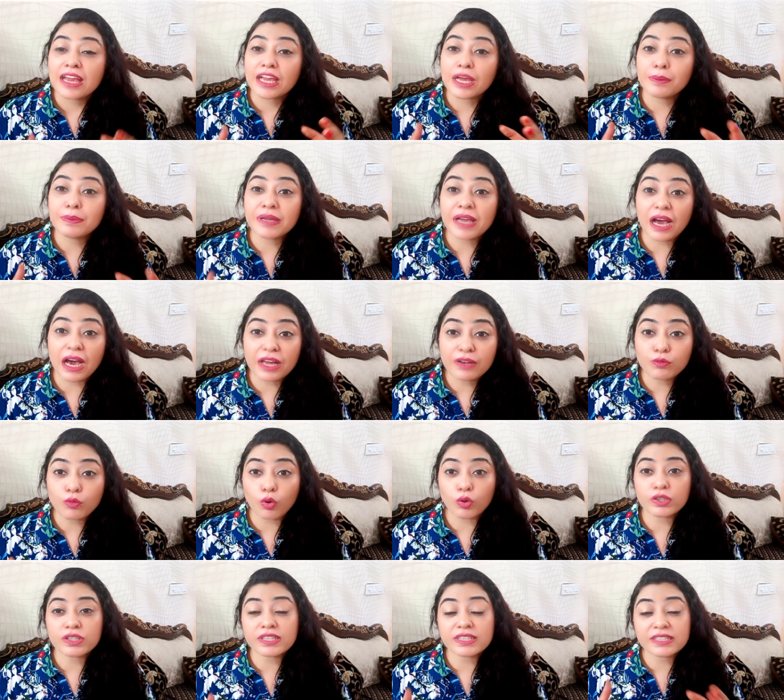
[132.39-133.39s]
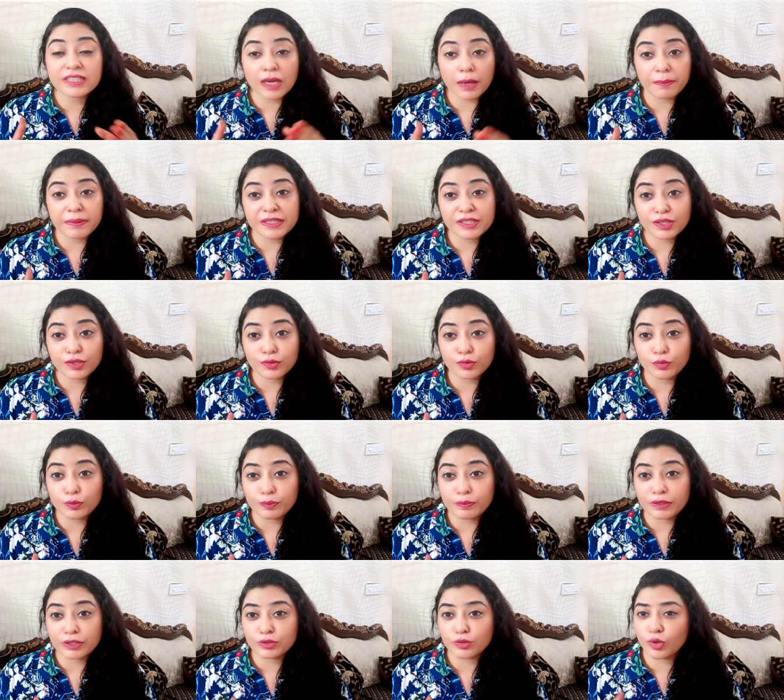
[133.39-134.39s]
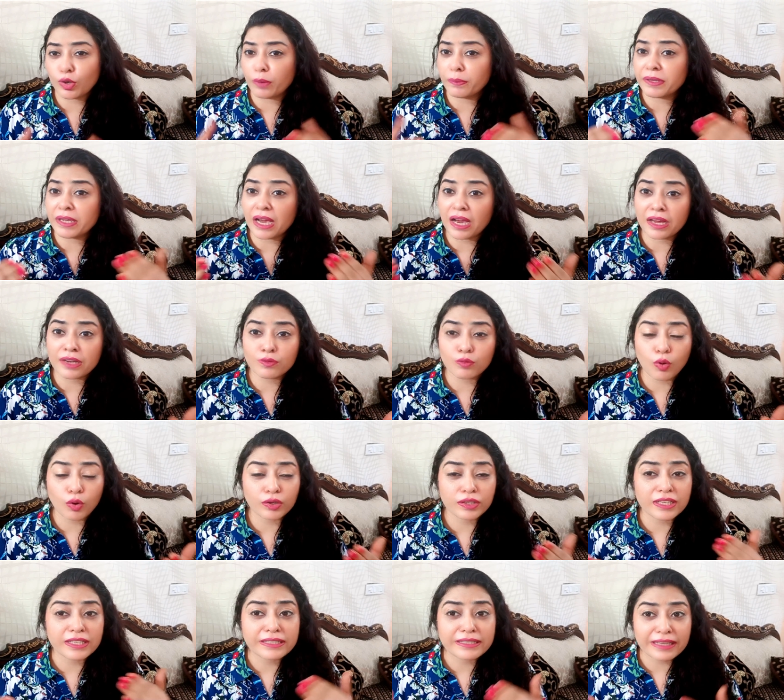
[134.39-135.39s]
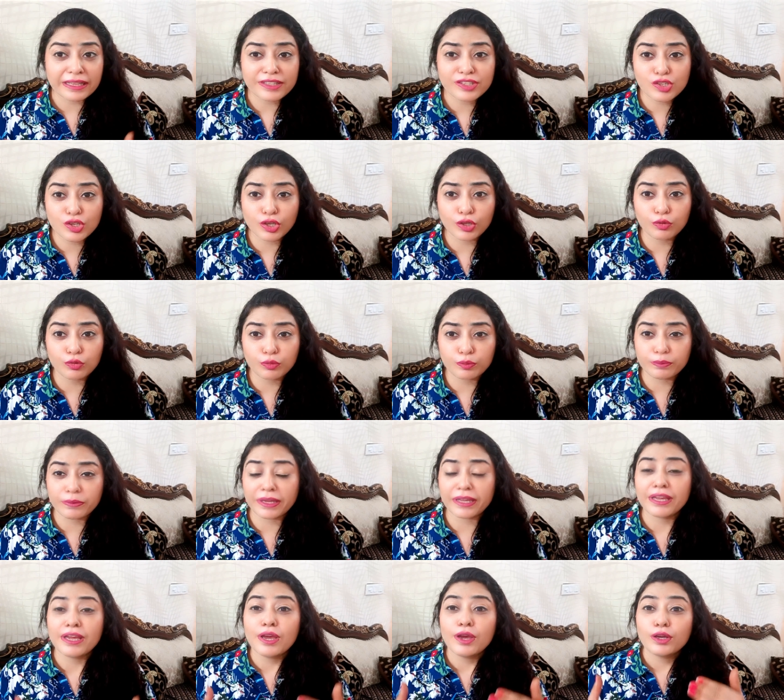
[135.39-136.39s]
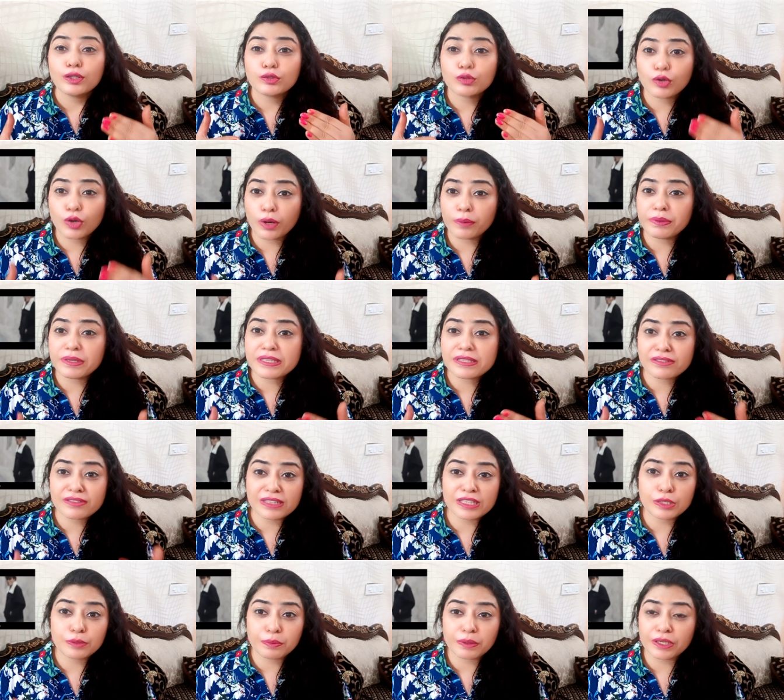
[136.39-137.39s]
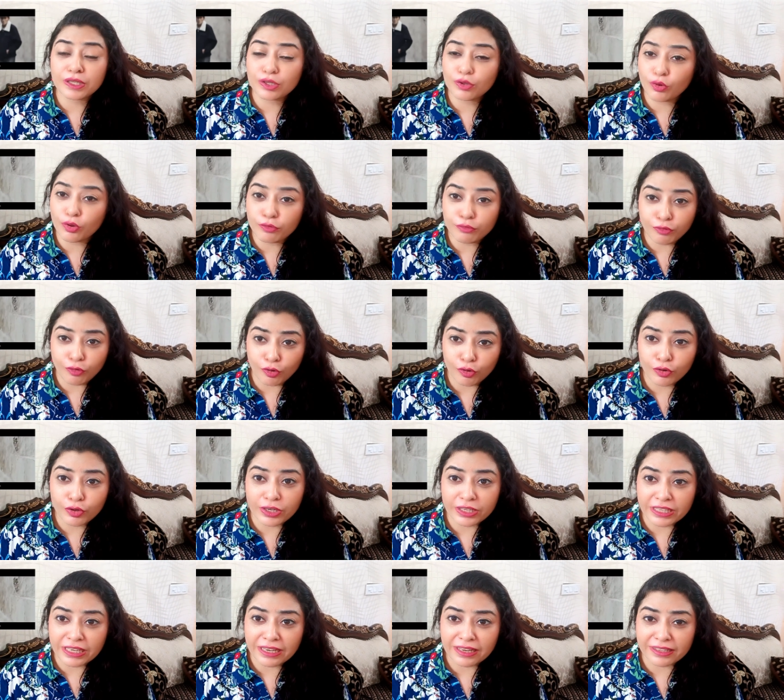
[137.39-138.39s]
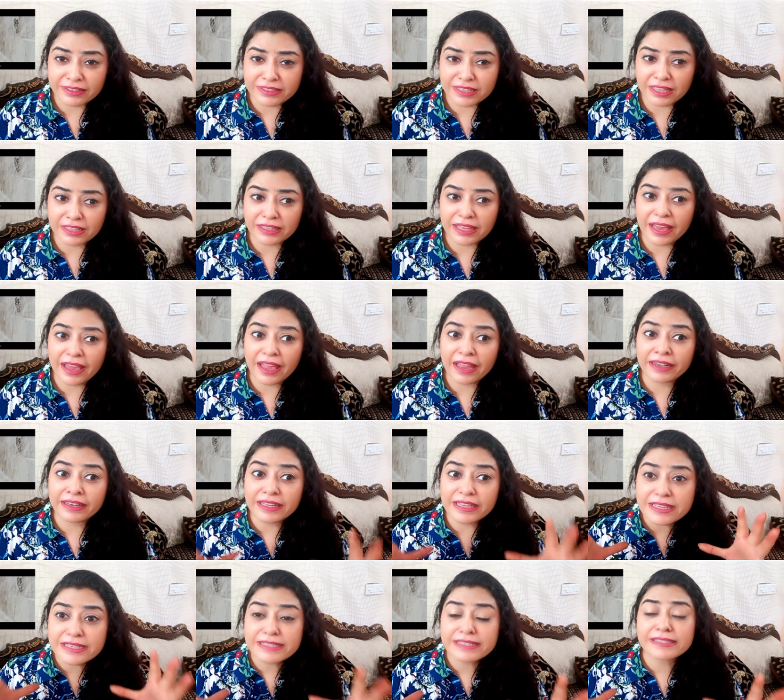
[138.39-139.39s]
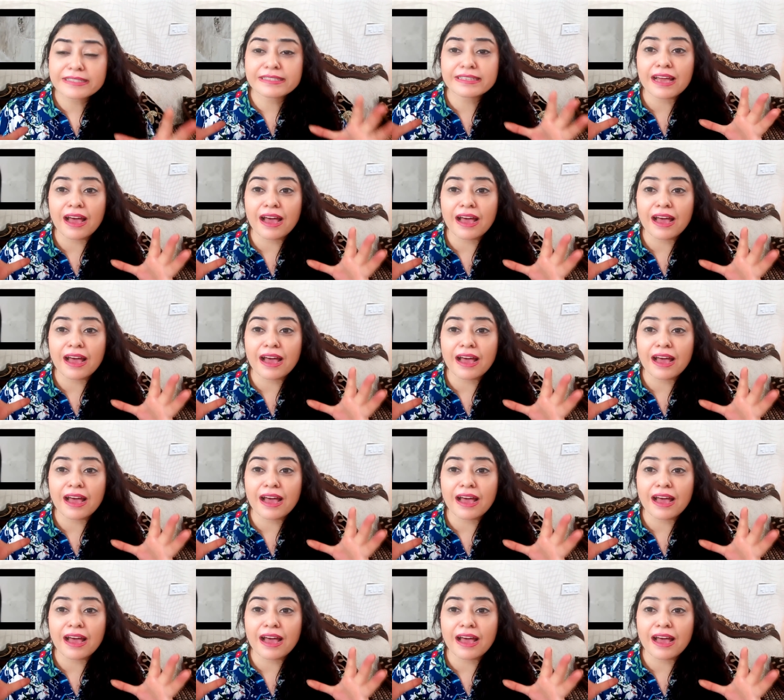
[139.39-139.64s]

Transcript: कभी अनवांटेड कमेंट के रूप में तो कभी अनवांटेड टच के रूप में तो कभी स्ट्रीट पर ही कोई फॉलो करने लग जाता है एंड इस